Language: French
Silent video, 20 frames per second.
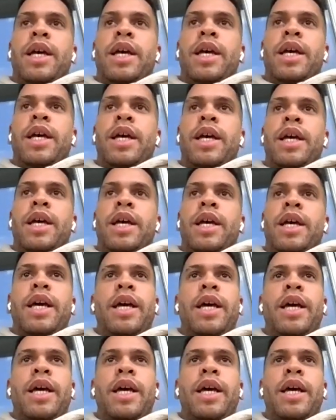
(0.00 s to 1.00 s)

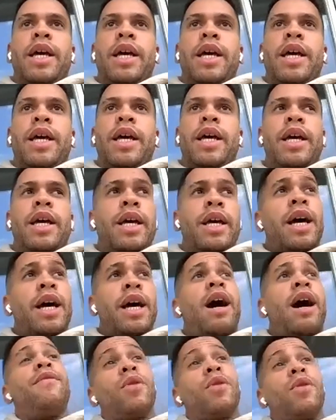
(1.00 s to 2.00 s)
Et, et
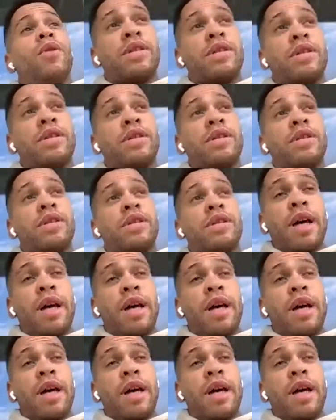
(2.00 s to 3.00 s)
avant ça, pendant 5
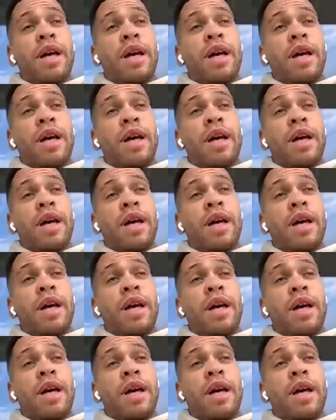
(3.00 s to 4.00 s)
ans,
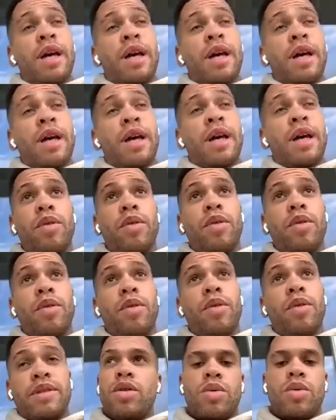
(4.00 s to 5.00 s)
j'ai
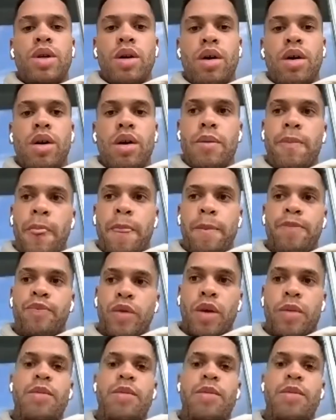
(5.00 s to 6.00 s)
joué
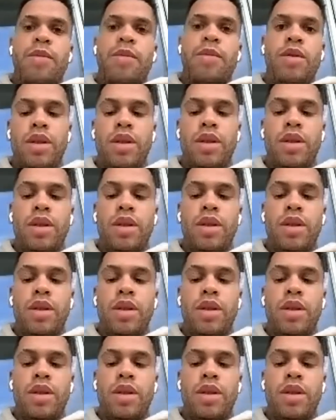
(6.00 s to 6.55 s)
euh,